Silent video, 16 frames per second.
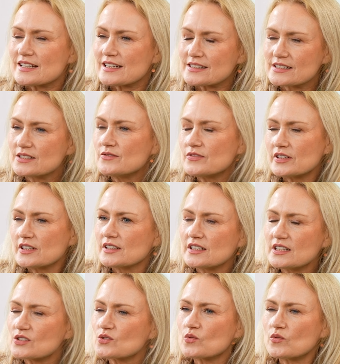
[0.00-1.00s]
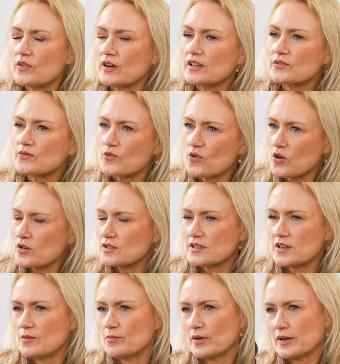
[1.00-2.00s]
da sind wir nicht so weit vorne
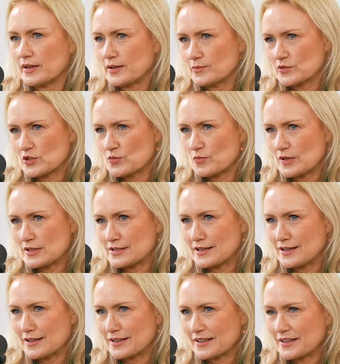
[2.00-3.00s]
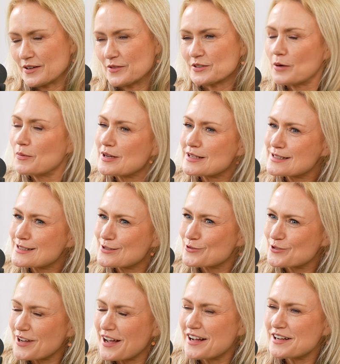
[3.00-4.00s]
dabei, muss ich mal sagen. Ja? Und dabei ist es
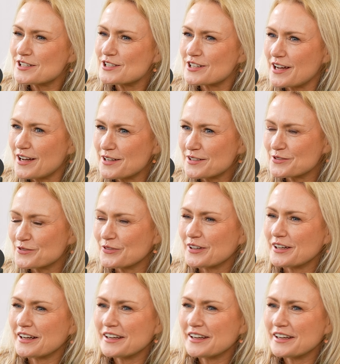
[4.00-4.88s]
total schade, weil